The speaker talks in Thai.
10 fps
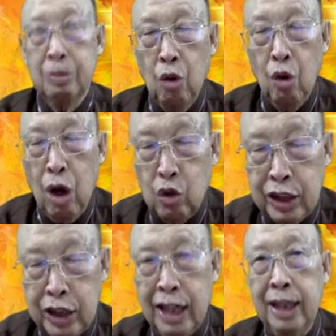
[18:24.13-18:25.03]
บ่เข้า
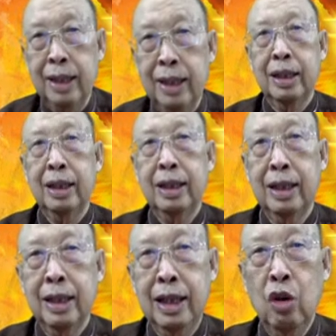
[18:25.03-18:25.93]
ใจ
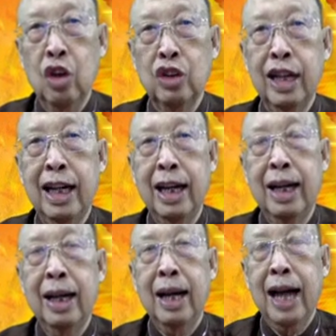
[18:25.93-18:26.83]
ที่เขาเข้าใจเลย
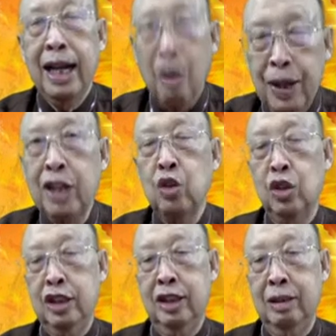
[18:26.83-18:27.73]
ให้เอาไปให้คน
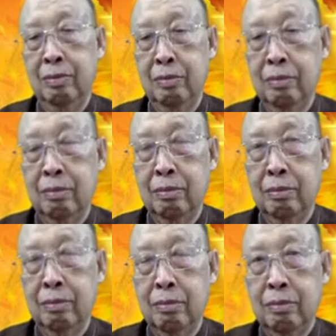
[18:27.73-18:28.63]
อื่น
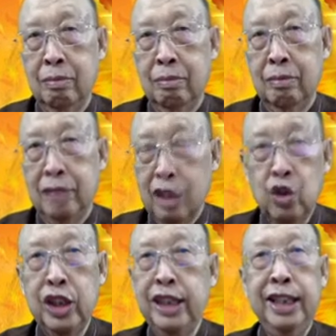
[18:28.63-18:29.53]
อย่าสุ
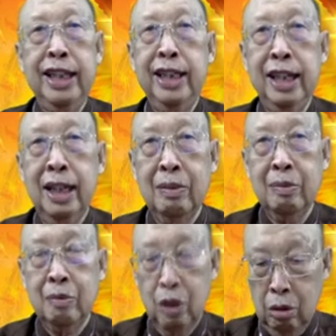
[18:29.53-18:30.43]
ขีทีเลย
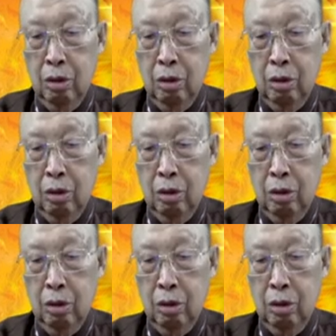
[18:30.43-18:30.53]
โน